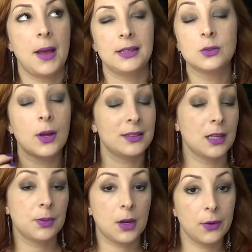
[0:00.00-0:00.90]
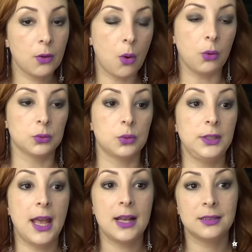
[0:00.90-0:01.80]
Mas não é sempre que eu encontro.
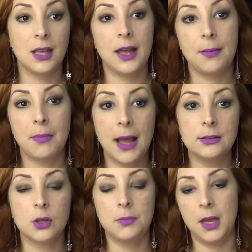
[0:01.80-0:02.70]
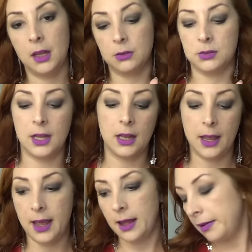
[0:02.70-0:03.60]
E essa é mais ou menos,
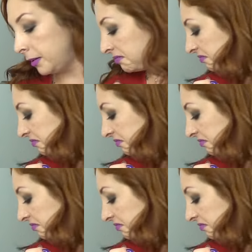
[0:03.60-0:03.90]
ela é...